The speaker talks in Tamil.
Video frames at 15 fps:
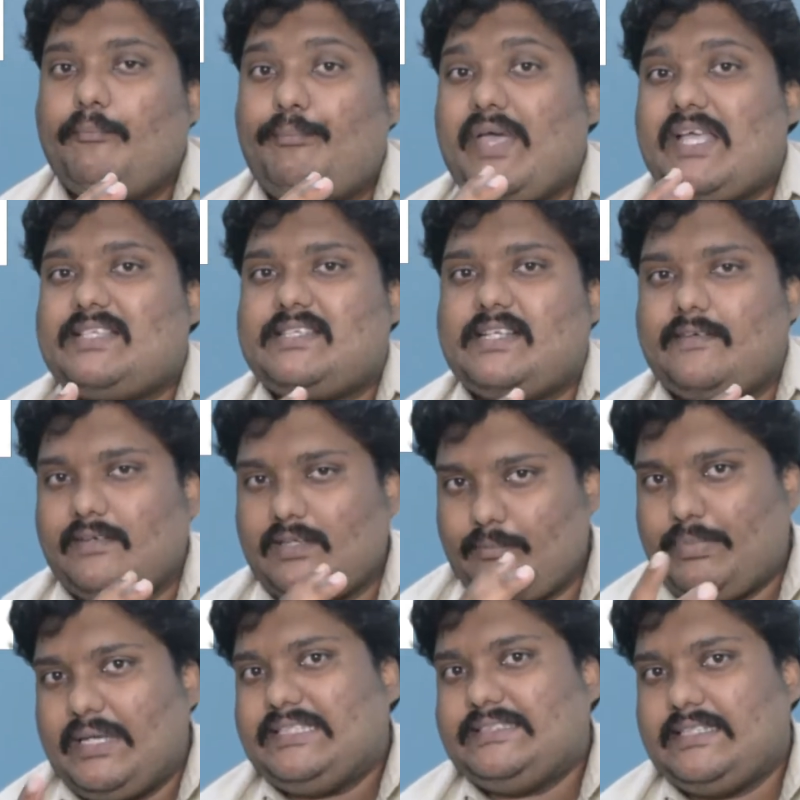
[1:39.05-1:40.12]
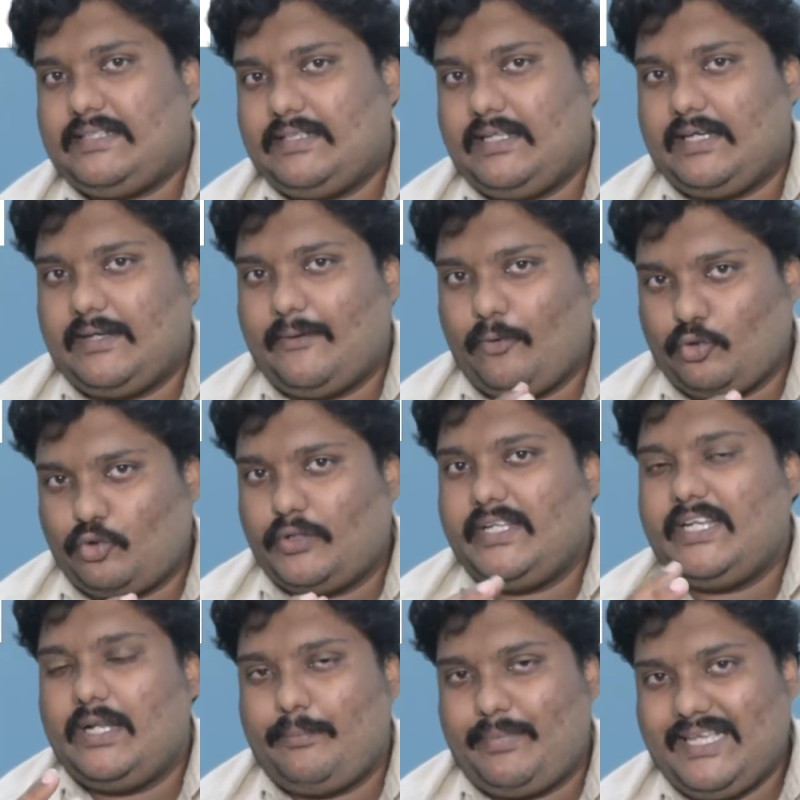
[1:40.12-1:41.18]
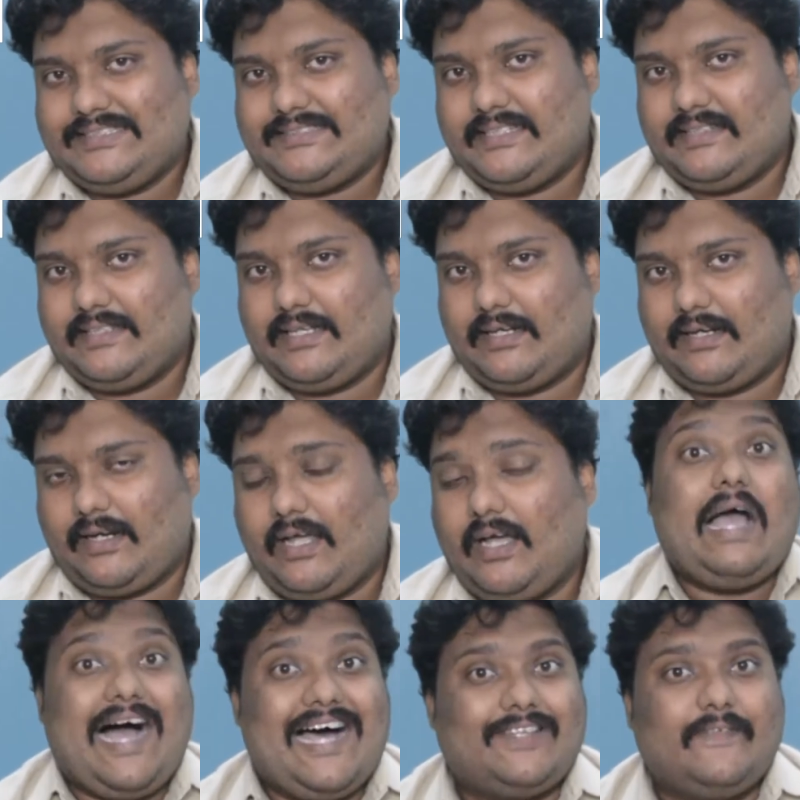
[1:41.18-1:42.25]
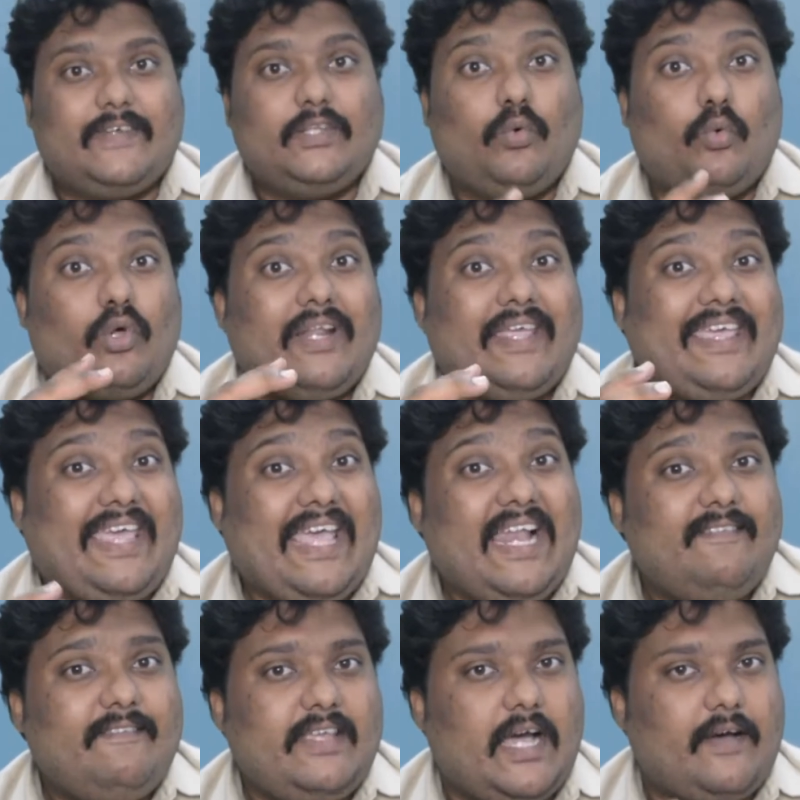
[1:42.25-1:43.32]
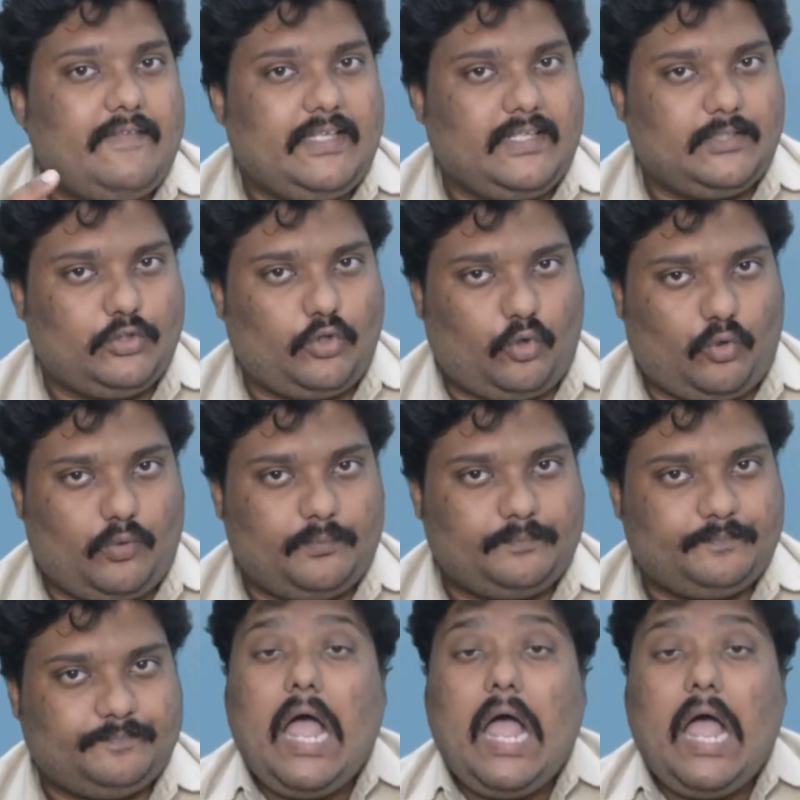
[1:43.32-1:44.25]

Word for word: பேச்சில் அவங்க பேசியிருந்தாங்க ஒரு துணியில் பேசியிருந்தாங்கன்னா அது வந்து ஒரு கேள்வியாகவே இருந்திருக்கும்